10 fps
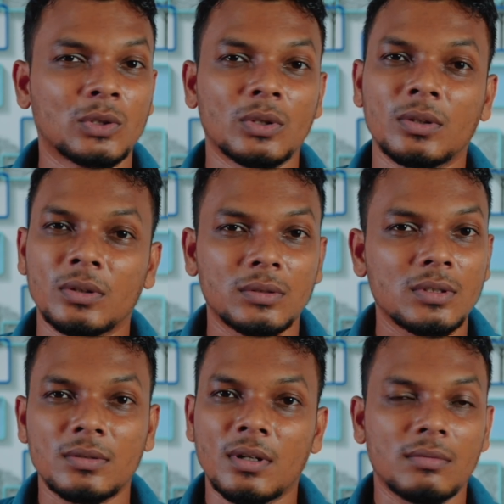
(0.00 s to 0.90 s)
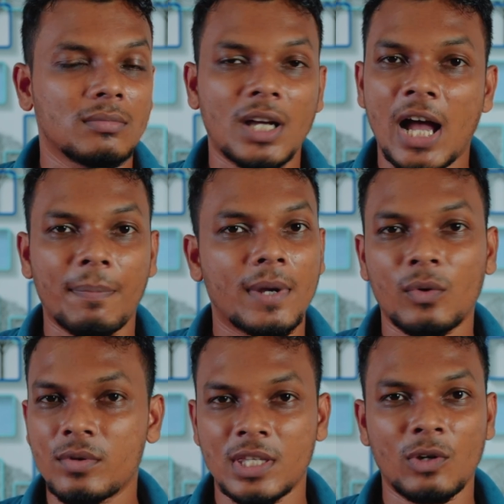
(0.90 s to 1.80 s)
तो आपका
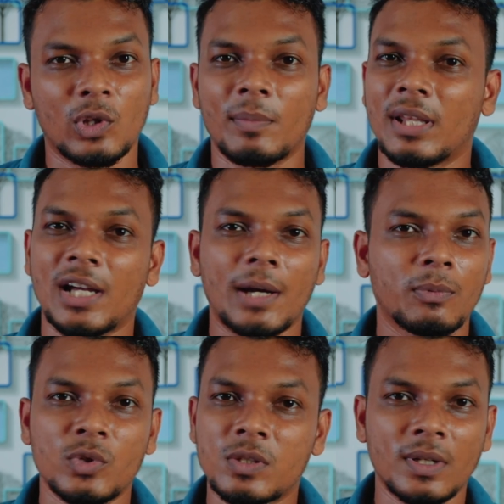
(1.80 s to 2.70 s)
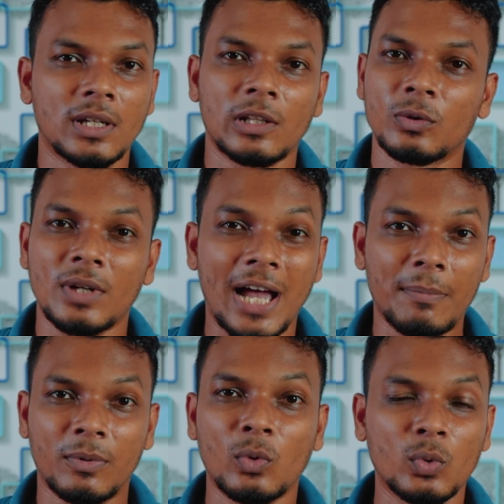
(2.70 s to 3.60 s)
कुछ नहीं होने वाला आप कुछ भी कर लो
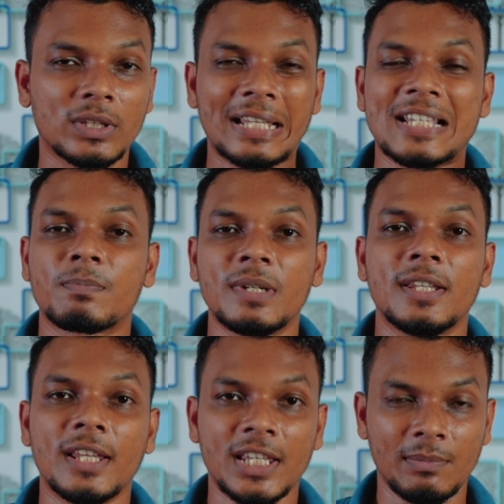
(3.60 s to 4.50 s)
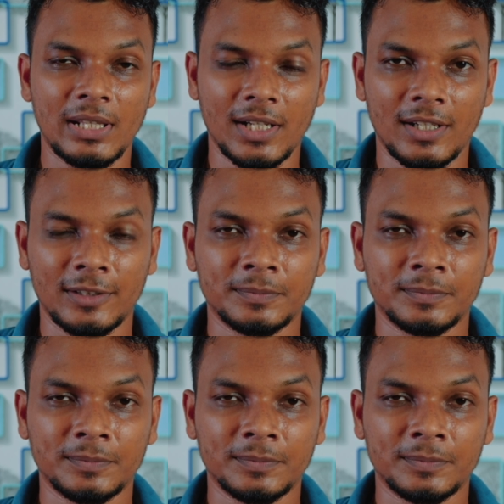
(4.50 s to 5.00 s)
आपको उतना स्पीड नहीं मिलेगा